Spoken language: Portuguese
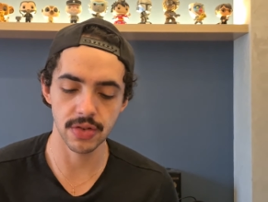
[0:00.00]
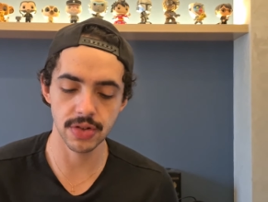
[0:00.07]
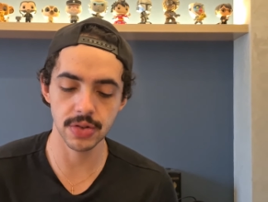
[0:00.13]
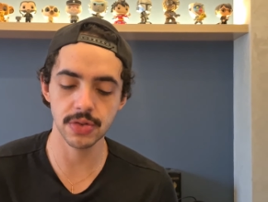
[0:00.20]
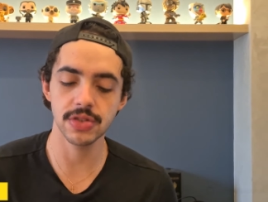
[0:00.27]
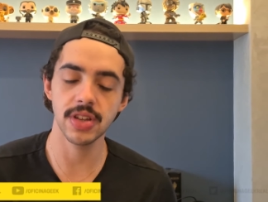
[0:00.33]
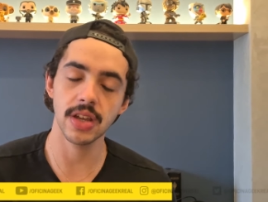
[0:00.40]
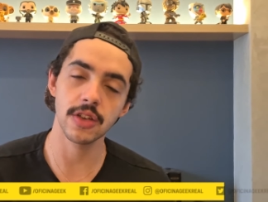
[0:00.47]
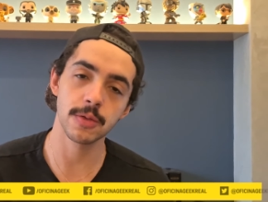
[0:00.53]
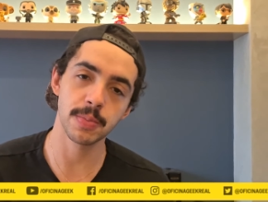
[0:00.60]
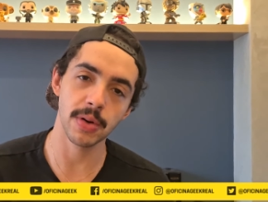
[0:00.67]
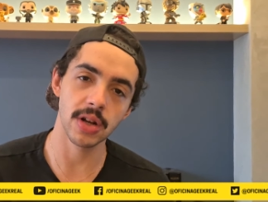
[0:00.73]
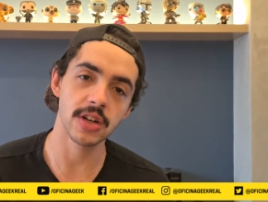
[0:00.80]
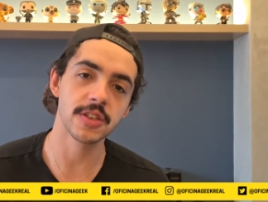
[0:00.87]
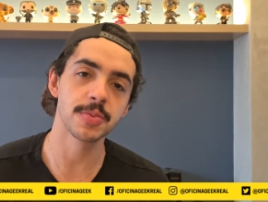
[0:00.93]
Eu digo sem
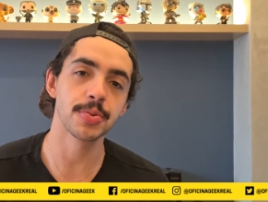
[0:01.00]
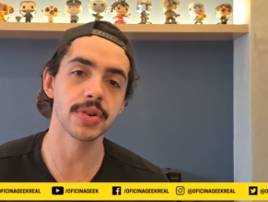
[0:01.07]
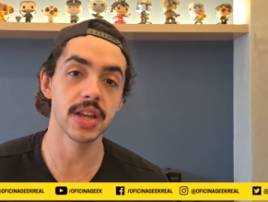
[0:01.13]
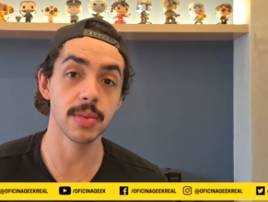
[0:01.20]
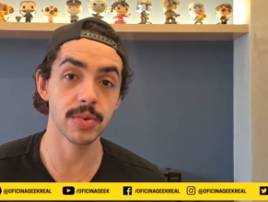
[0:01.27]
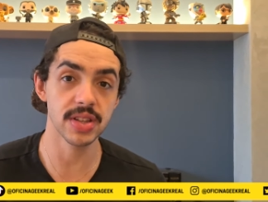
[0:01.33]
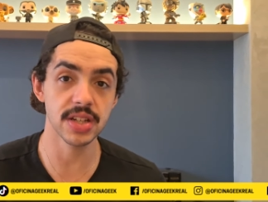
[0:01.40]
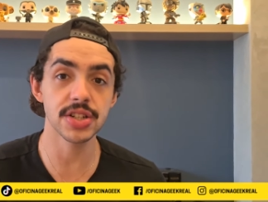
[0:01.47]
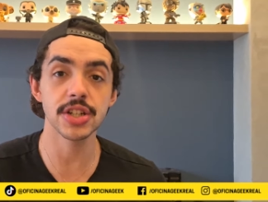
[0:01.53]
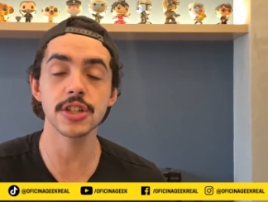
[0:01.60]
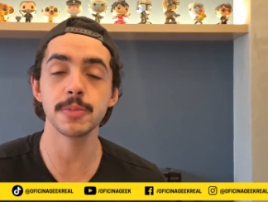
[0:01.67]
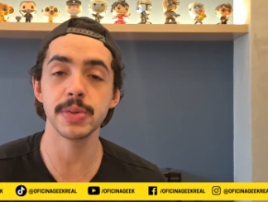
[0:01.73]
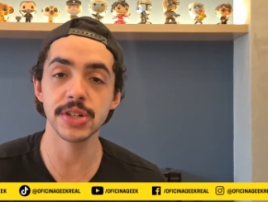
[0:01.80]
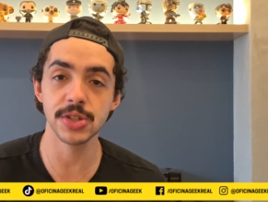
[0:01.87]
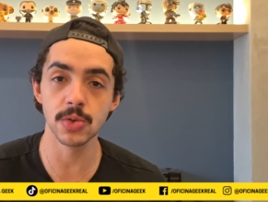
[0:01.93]
spoilers porque muita
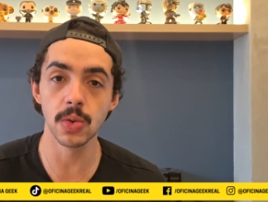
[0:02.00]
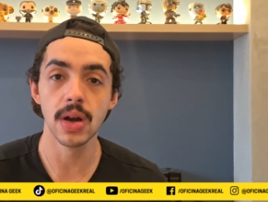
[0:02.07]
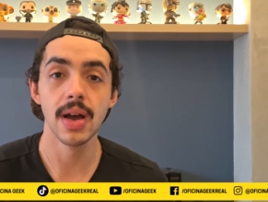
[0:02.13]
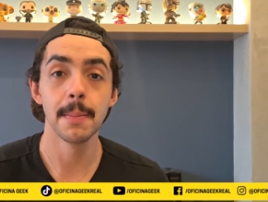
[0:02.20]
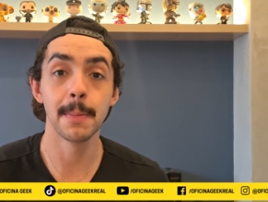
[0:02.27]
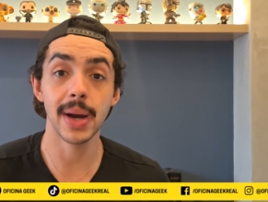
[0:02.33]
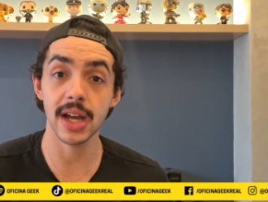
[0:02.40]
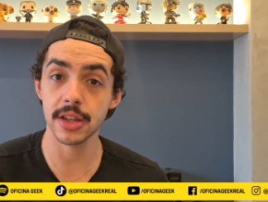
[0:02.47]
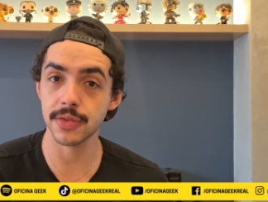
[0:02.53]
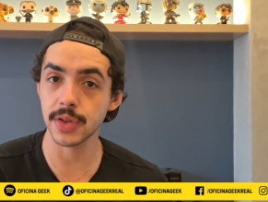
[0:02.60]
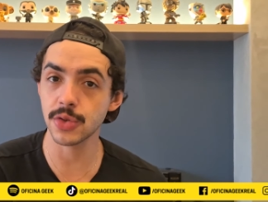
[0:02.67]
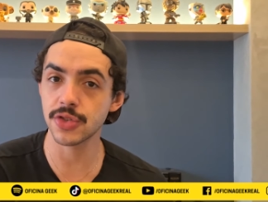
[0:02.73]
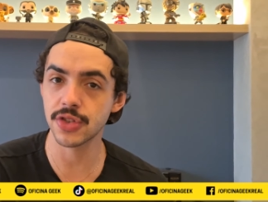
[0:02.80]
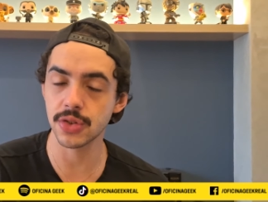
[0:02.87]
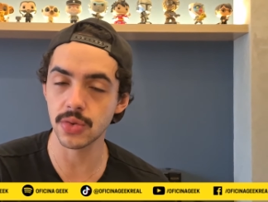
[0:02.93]
gente pediu mais
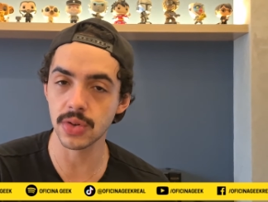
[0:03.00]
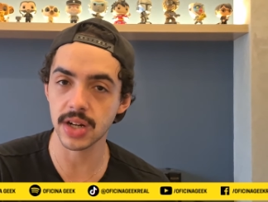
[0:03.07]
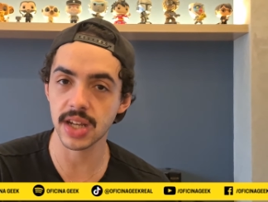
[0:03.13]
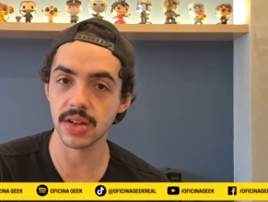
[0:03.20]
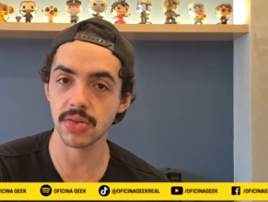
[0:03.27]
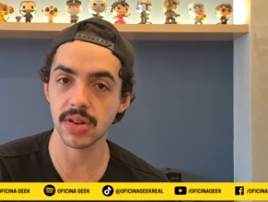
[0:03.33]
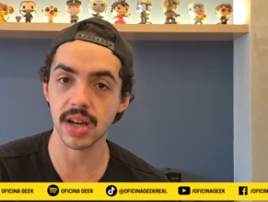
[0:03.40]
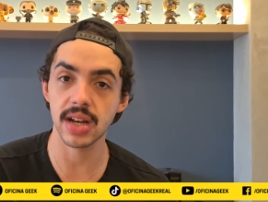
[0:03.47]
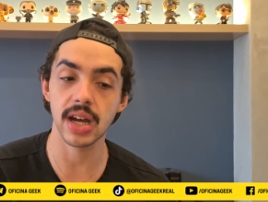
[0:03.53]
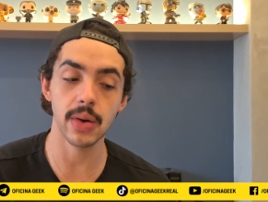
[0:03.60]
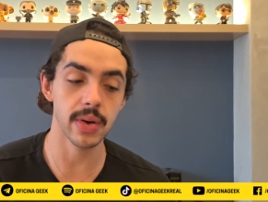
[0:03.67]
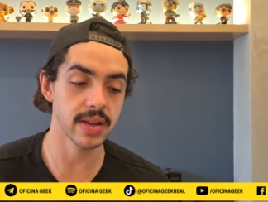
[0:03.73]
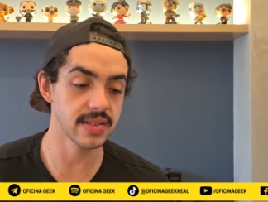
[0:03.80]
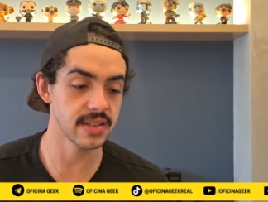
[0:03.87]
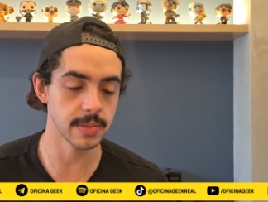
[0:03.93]
vídeos de Duna aqui no
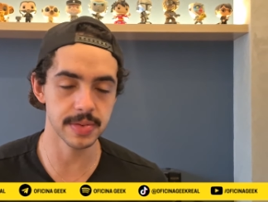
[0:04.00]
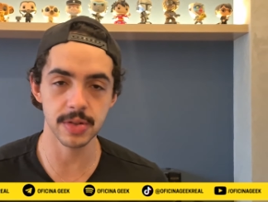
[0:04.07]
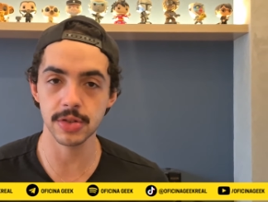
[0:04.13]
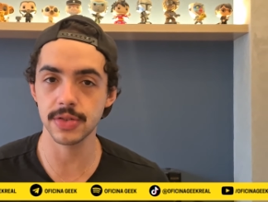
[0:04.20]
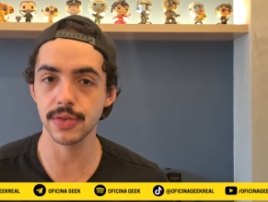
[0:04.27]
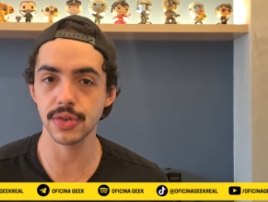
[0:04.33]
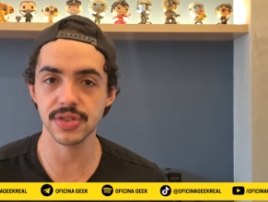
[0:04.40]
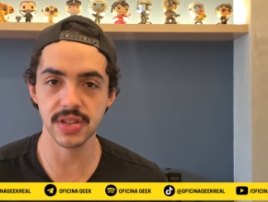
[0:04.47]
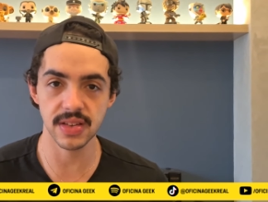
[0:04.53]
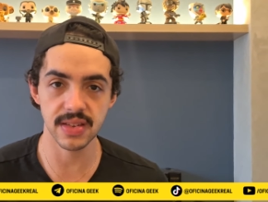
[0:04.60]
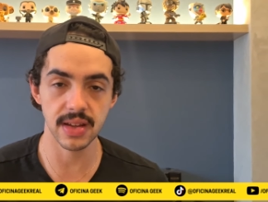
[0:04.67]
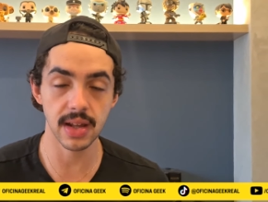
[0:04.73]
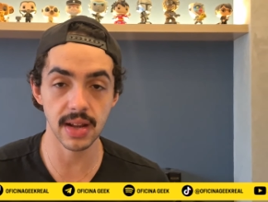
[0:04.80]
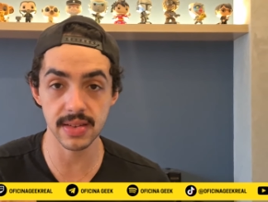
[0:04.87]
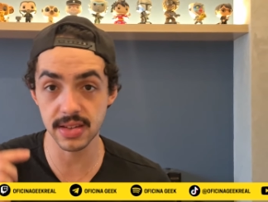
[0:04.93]
canal, a recepção de vocês
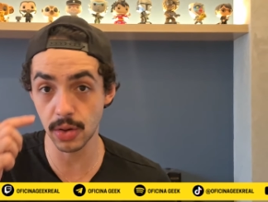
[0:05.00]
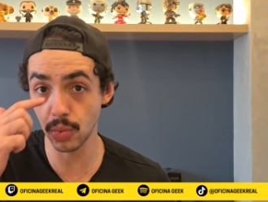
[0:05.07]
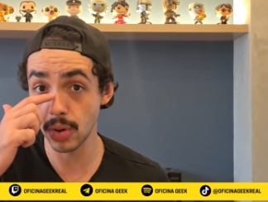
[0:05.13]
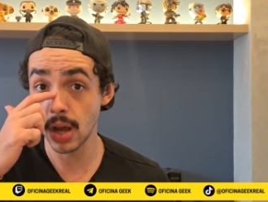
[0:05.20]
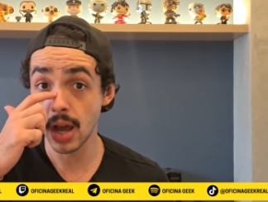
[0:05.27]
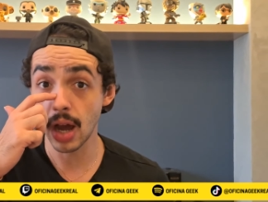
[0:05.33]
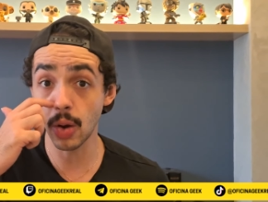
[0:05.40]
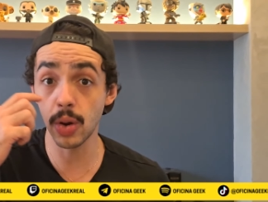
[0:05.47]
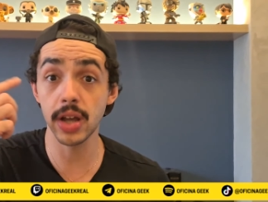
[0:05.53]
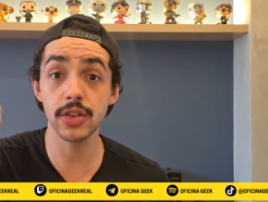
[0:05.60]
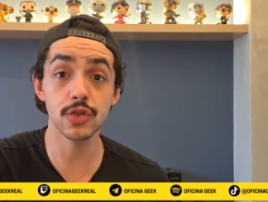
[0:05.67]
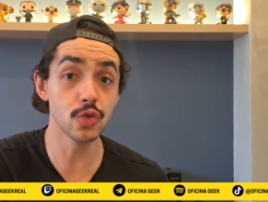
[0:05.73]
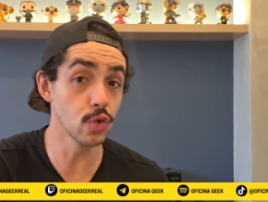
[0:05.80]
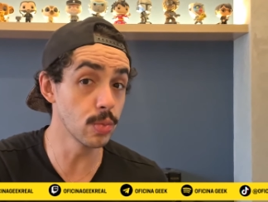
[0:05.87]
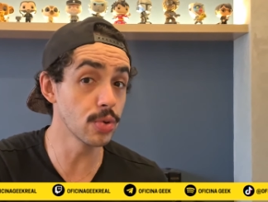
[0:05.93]
em relação ao
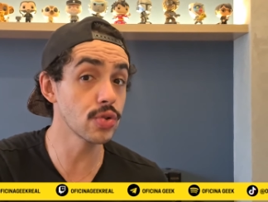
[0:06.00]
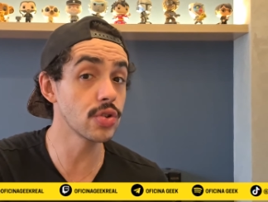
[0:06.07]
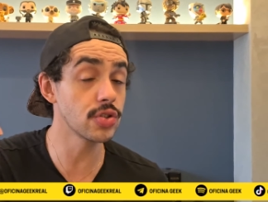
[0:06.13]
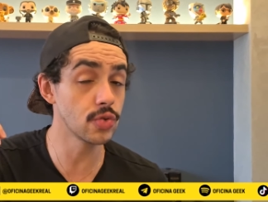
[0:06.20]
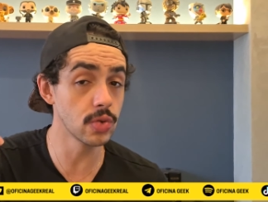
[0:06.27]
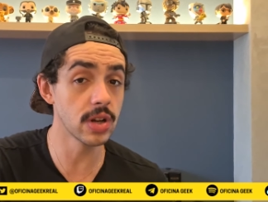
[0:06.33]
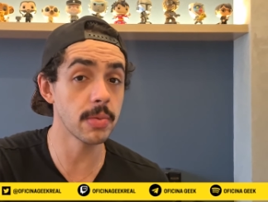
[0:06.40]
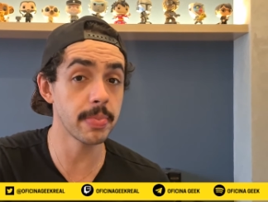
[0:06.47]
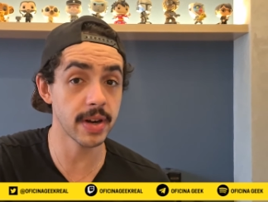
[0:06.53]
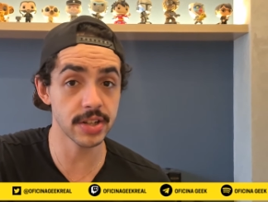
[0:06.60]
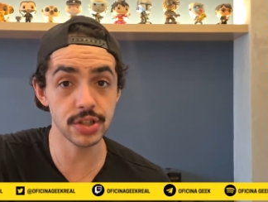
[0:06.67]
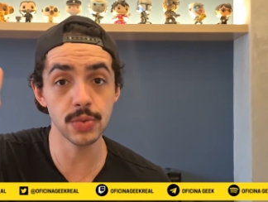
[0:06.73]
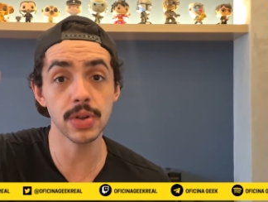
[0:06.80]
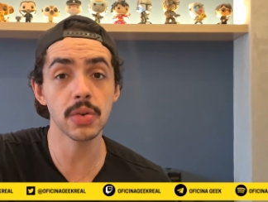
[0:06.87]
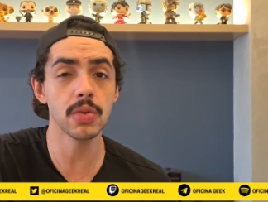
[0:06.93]
resumo de Duna
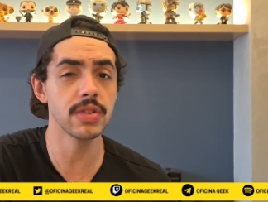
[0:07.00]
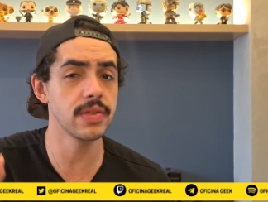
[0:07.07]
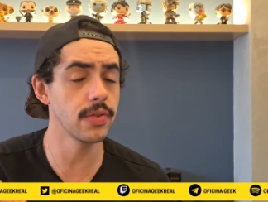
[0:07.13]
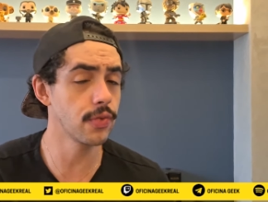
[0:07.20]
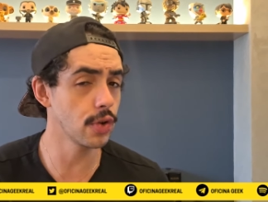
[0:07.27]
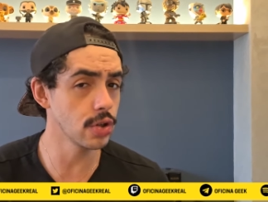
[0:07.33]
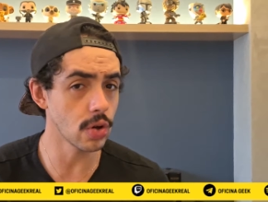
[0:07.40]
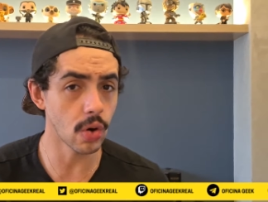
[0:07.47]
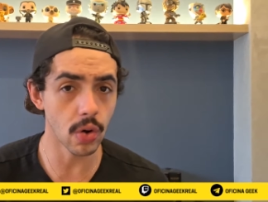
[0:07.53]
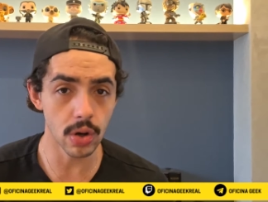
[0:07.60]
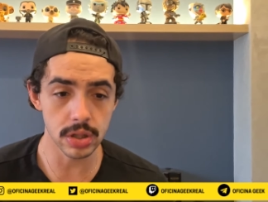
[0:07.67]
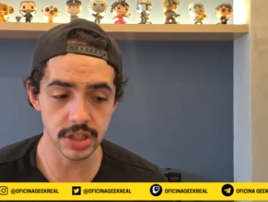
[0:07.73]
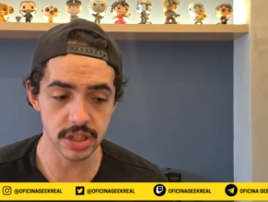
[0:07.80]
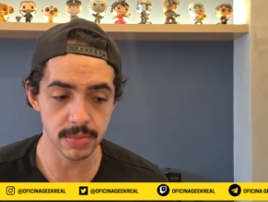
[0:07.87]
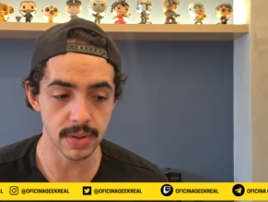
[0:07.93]
Parte 1, inclusive, foi
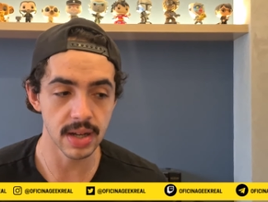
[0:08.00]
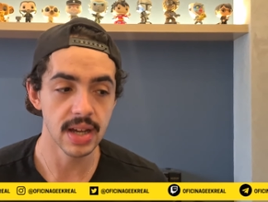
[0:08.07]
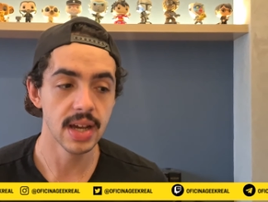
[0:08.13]
ótima.